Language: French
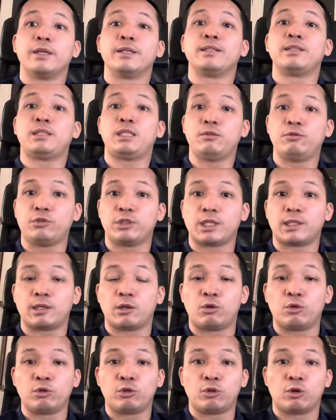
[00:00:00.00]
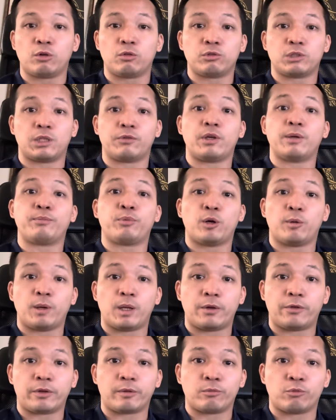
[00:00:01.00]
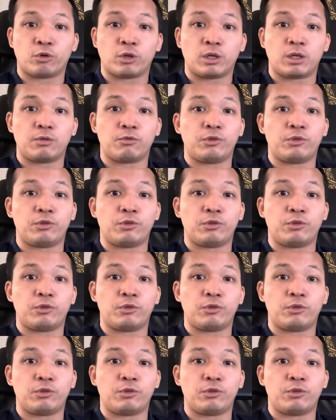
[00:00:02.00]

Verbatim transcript: Si vous êtes à Hong Kong, vous avez un problème avec moi,